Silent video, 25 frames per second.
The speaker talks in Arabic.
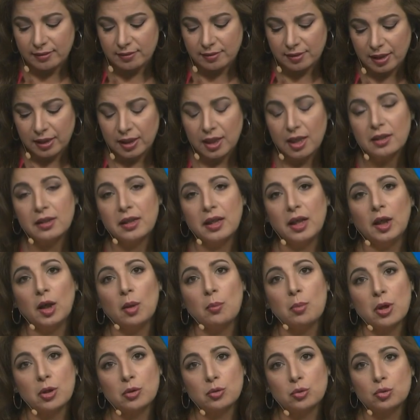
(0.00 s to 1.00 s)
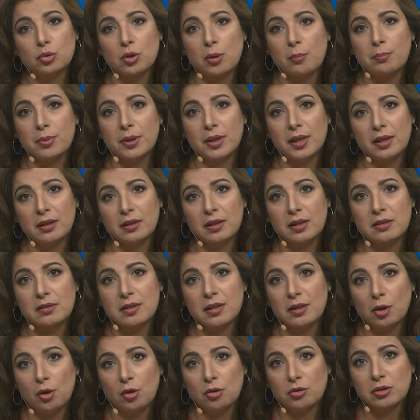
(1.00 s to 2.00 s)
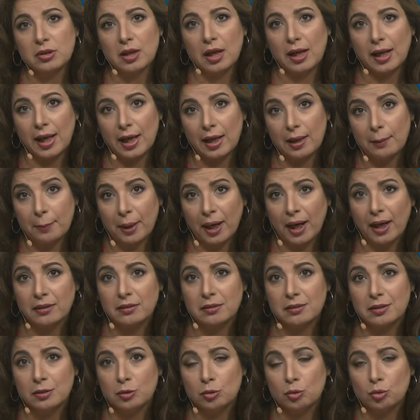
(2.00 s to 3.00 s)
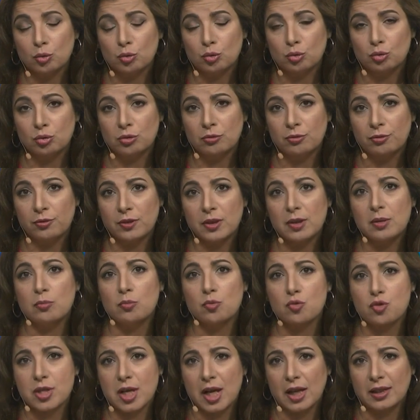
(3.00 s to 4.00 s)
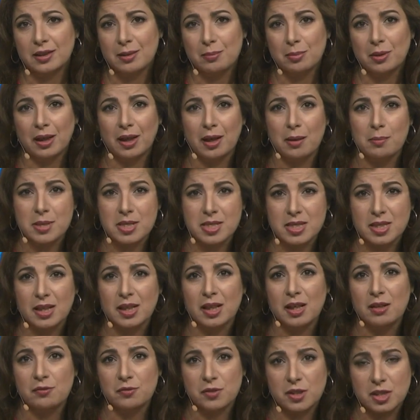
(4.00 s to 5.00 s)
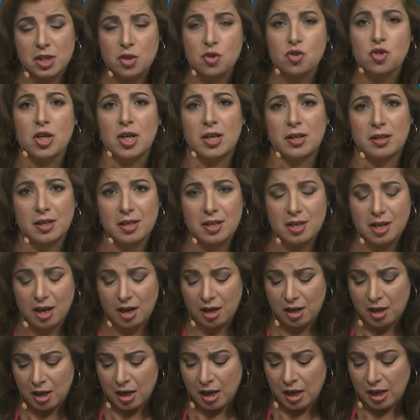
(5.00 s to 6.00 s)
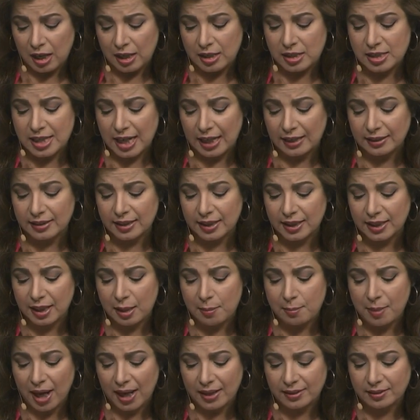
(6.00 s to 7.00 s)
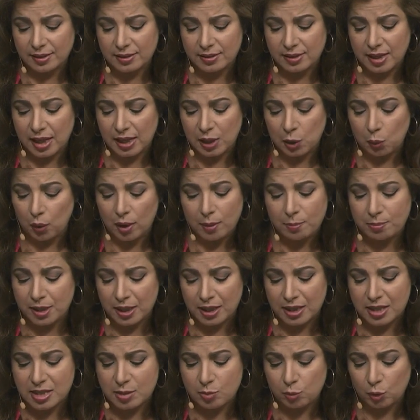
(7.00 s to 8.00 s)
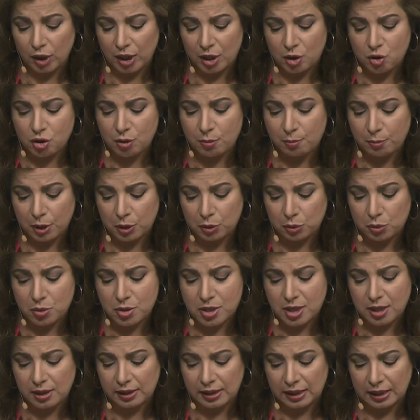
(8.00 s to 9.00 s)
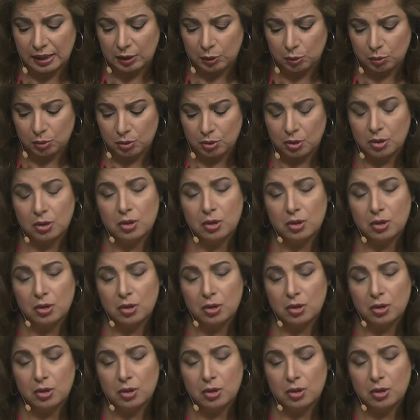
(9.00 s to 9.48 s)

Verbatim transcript: الثانيه ان احنا برضو ربنا كده يحط على قلب حد انه يكون في مساعده بال 5000 دي الشهريه انت عندك كام حد تاني وابنك اسمه ايه عشان برضو نصلي له